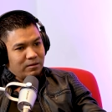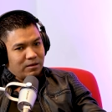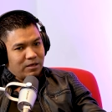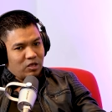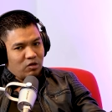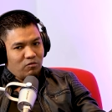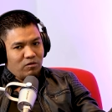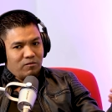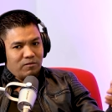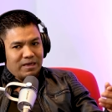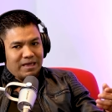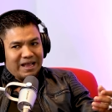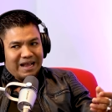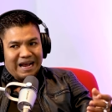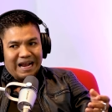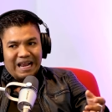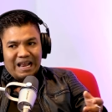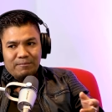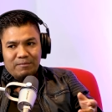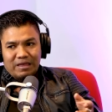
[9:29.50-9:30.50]
que yo viví en
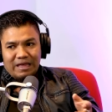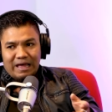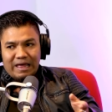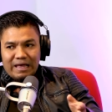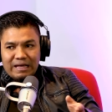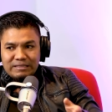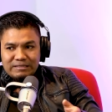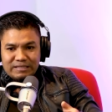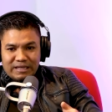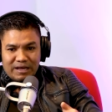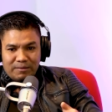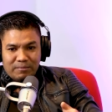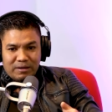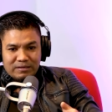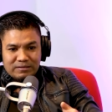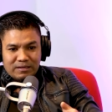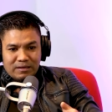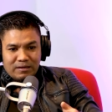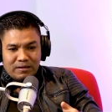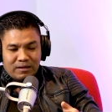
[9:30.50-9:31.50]
calamidades
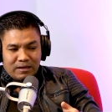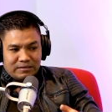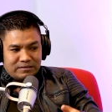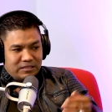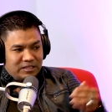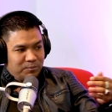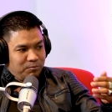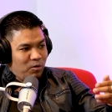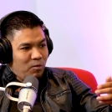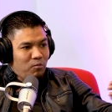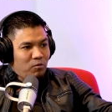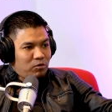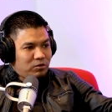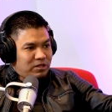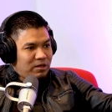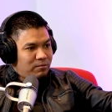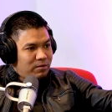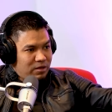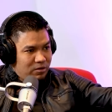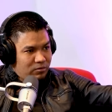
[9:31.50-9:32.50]
extremas, este tipo
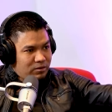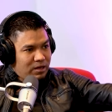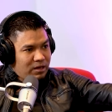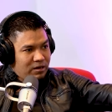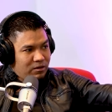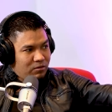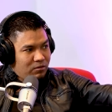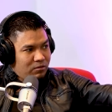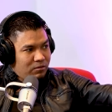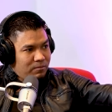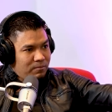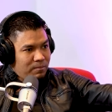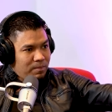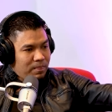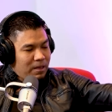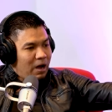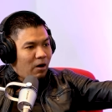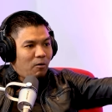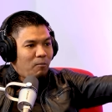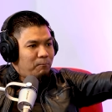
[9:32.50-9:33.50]
multimillonario,
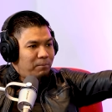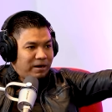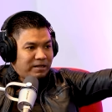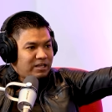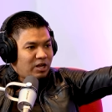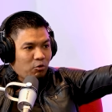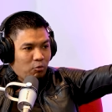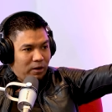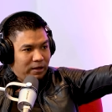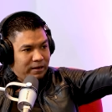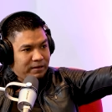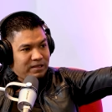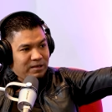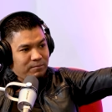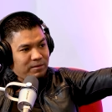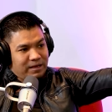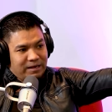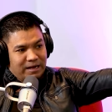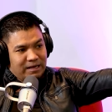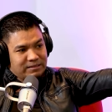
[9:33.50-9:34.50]
a un par de cuadras de
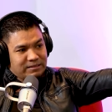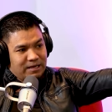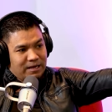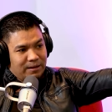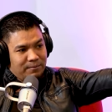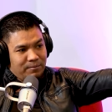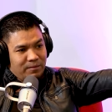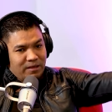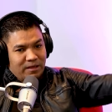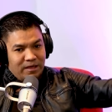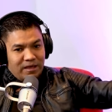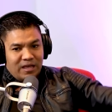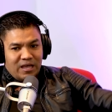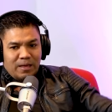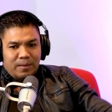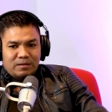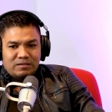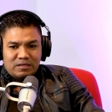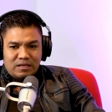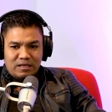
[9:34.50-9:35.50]
mi casa,
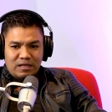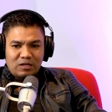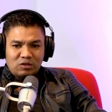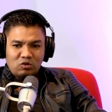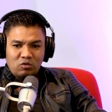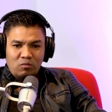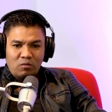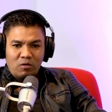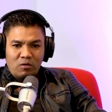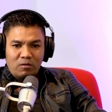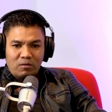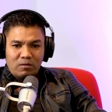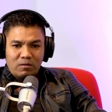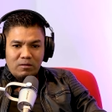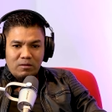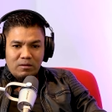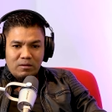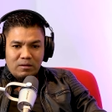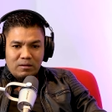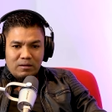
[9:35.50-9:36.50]
y ni siquiera tuvo
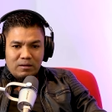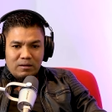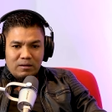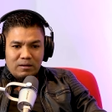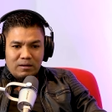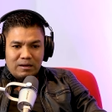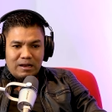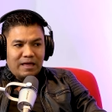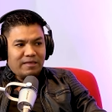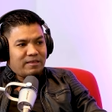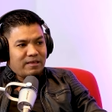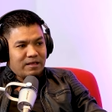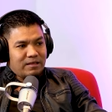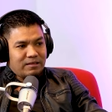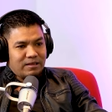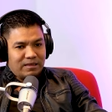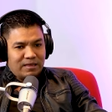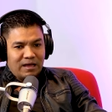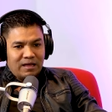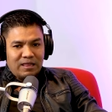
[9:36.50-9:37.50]
la
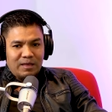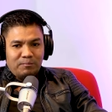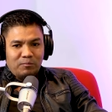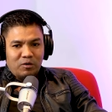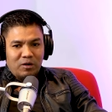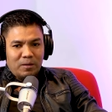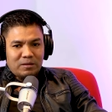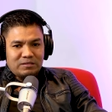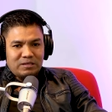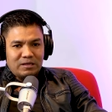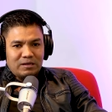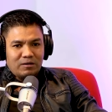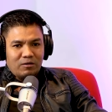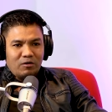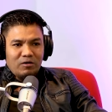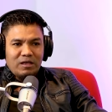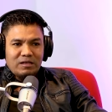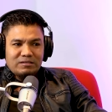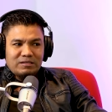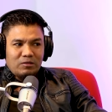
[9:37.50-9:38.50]
dignidad de poder decir,
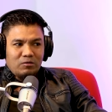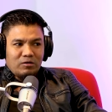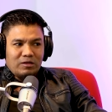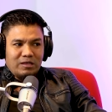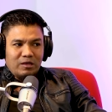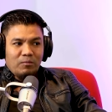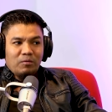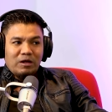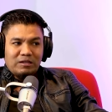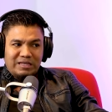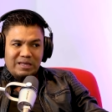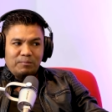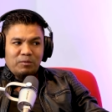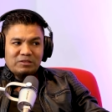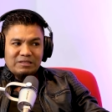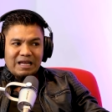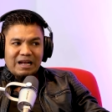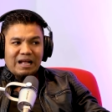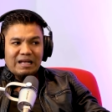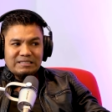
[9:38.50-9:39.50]
oye, si no quiero, porque el tipo
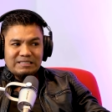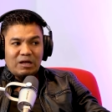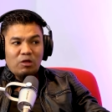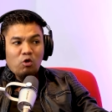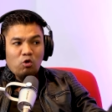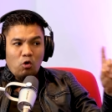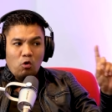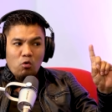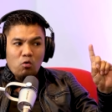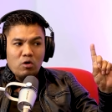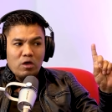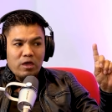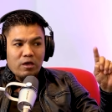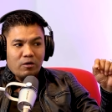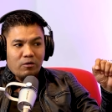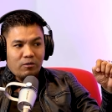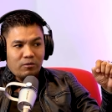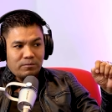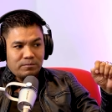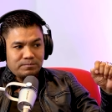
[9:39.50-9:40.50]
está casado con un
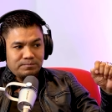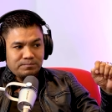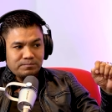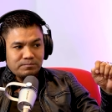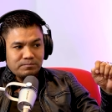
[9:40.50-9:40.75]
hijo,